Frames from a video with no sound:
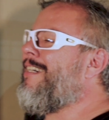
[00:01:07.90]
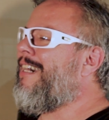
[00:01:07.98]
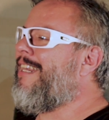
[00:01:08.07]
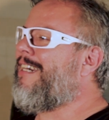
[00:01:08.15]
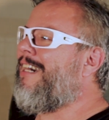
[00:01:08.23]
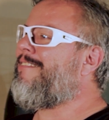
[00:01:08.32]
da
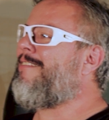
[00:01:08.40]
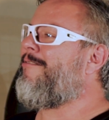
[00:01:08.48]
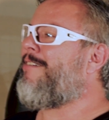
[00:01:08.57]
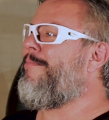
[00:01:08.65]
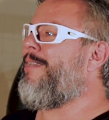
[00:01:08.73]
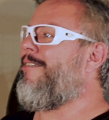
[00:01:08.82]
carcaça no
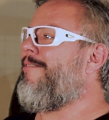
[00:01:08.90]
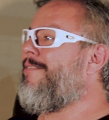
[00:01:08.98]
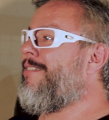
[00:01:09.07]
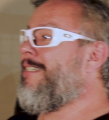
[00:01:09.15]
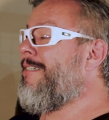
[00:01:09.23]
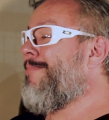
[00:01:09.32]
caminhão.
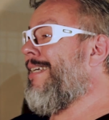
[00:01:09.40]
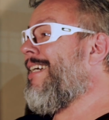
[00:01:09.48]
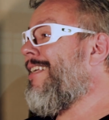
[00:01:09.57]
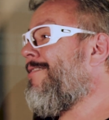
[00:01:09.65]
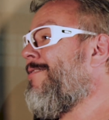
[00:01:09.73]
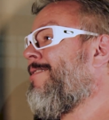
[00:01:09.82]
Porque
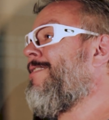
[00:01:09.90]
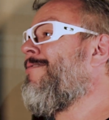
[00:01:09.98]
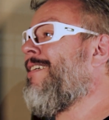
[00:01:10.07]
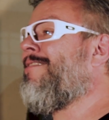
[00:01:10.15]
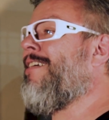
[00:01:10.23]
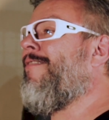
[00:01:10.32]
cada situação
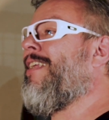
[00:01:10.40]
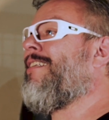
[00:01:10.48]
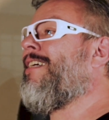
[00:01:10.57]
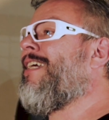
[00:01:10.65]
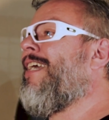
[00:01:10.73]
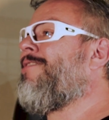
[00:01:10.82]
tem que ser
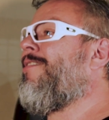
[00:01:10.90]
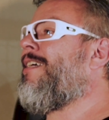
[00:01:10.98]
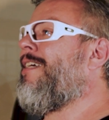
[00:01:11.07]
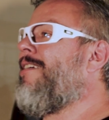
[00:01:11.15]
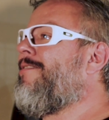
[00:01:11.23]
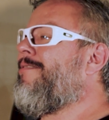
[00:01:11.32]
avaliada caso a
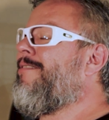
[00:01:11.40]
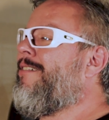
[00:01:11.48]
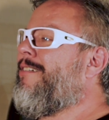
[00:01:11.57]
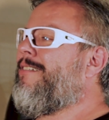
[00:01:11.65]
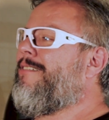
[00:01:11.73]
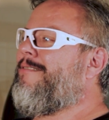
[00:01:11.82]
caso.
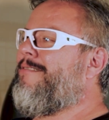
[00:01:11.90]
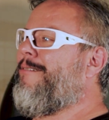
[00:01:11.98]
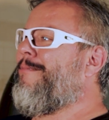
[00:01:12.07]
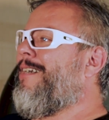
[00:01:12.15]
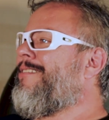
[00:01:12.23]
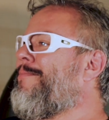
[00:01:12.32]
Vamos lá,